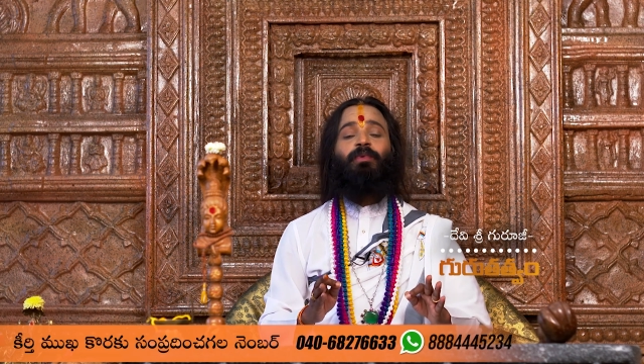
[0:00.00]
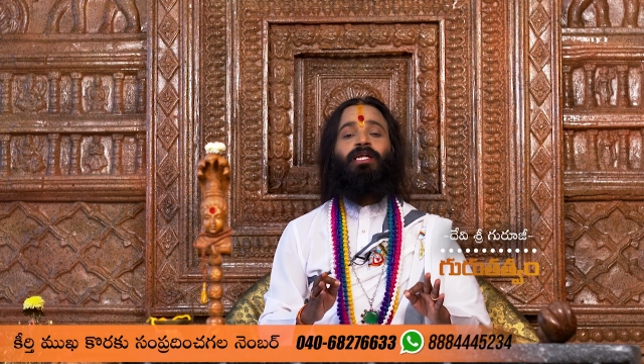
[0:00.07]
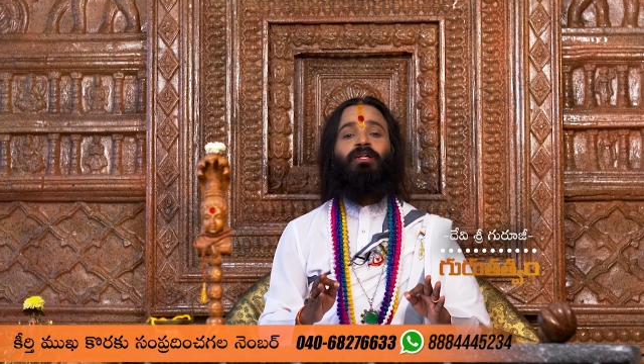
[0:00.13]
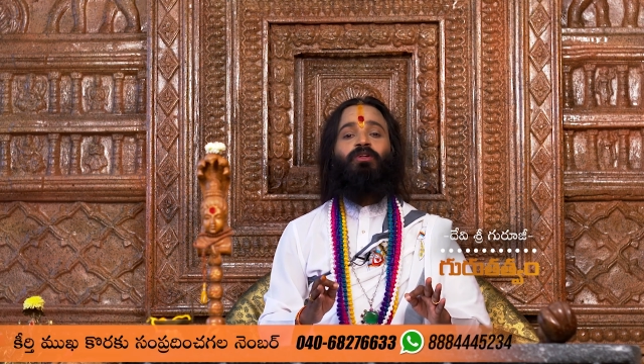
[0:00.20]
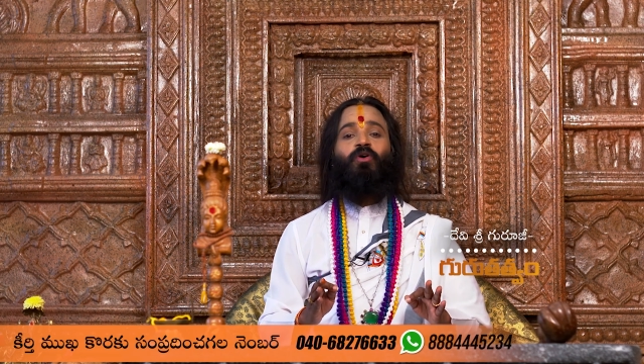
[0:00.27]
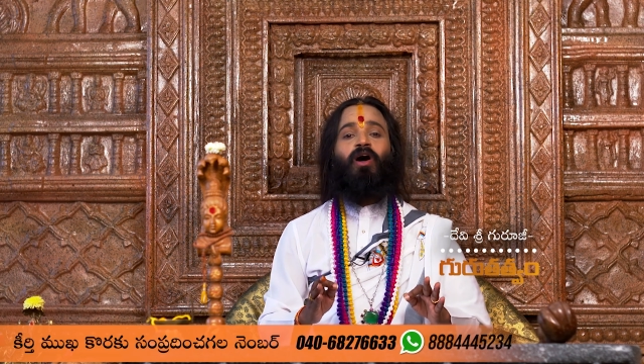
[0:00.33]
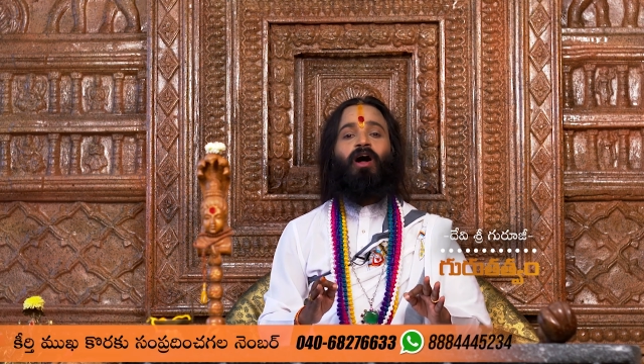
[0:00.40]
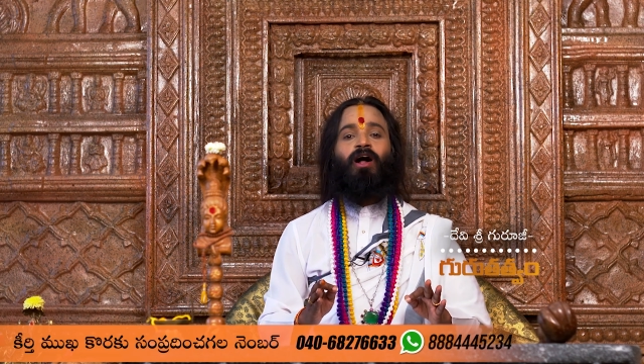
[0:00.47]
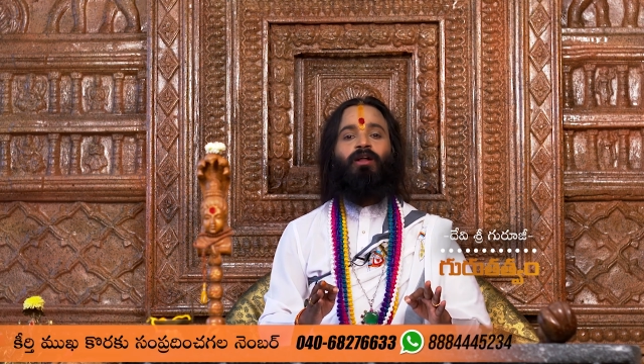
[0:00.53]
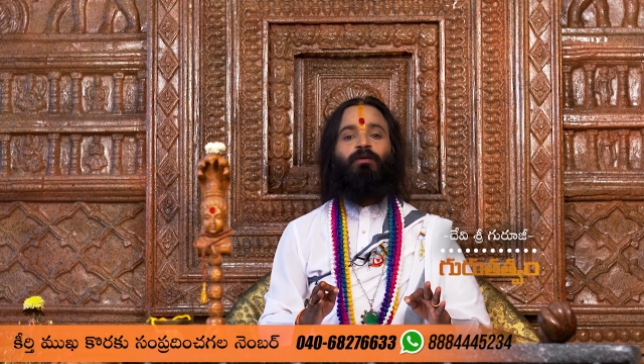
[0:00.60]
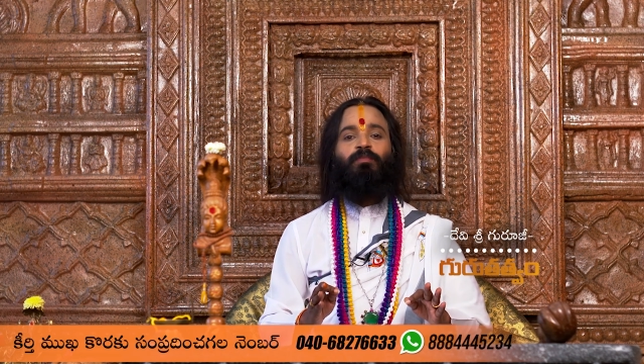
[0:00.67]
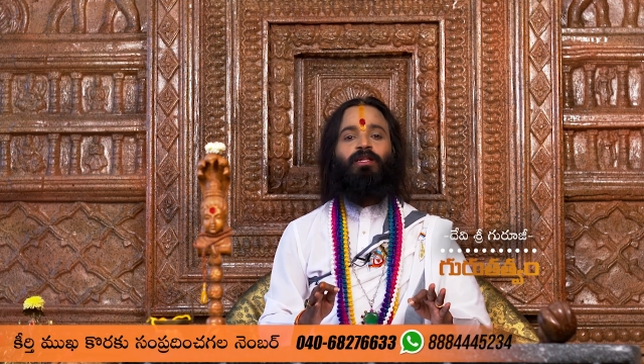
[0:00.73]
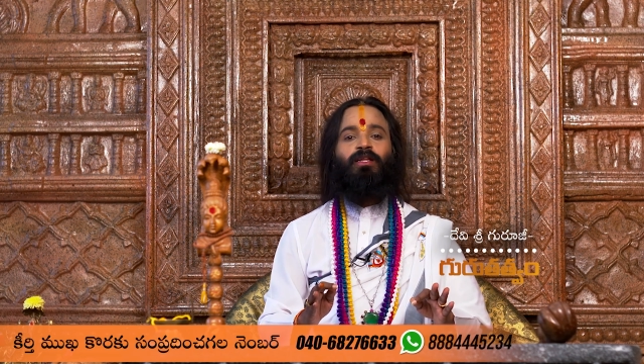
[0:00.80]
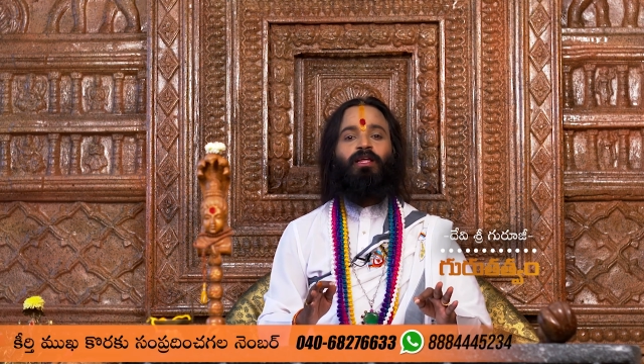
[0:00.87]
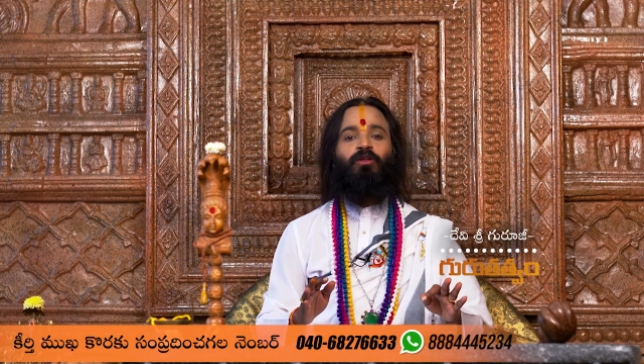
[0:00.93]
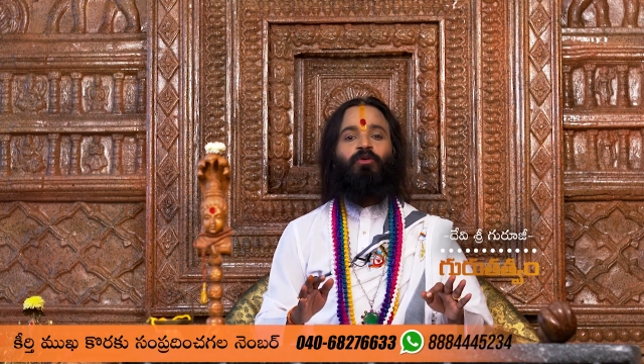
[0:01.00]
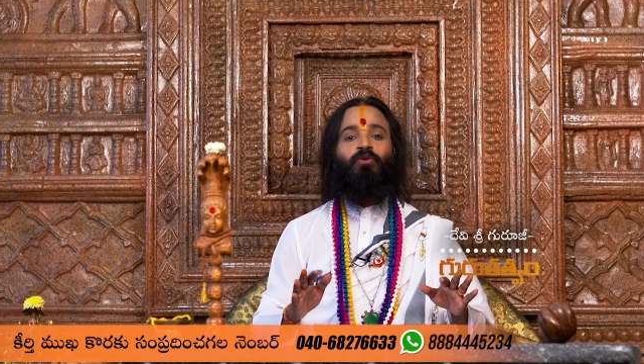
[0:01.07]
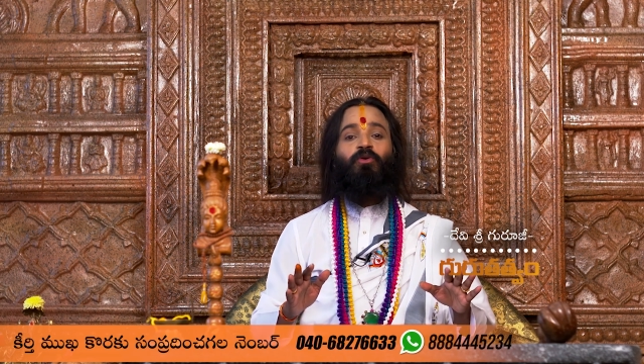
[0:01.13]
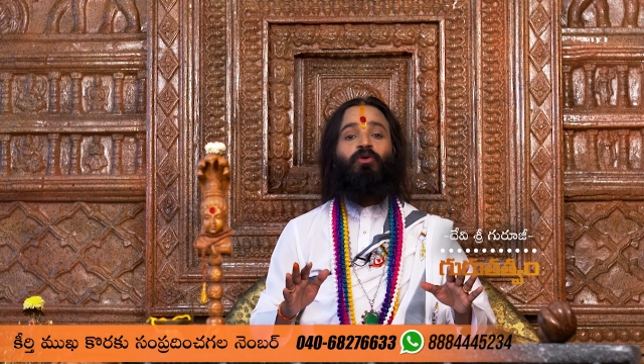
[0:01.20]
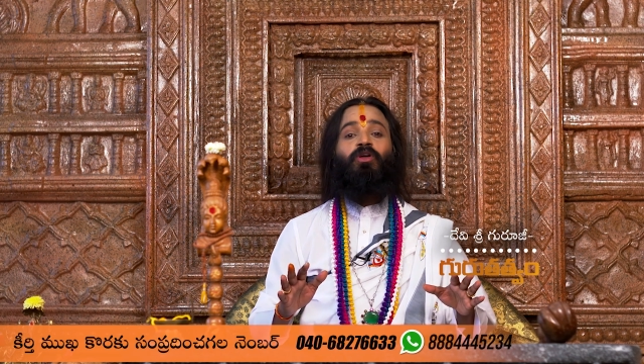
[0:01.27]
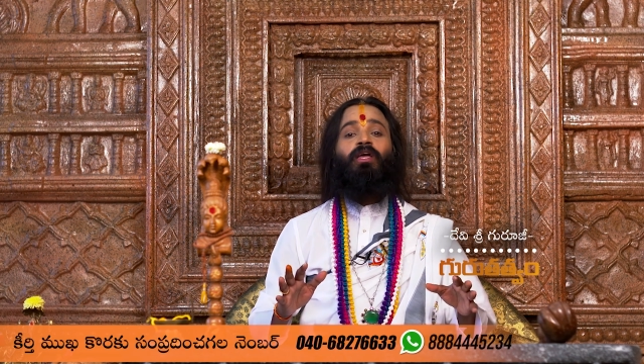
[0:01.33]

మీ ఇంట్లో ఆడపిల్లలు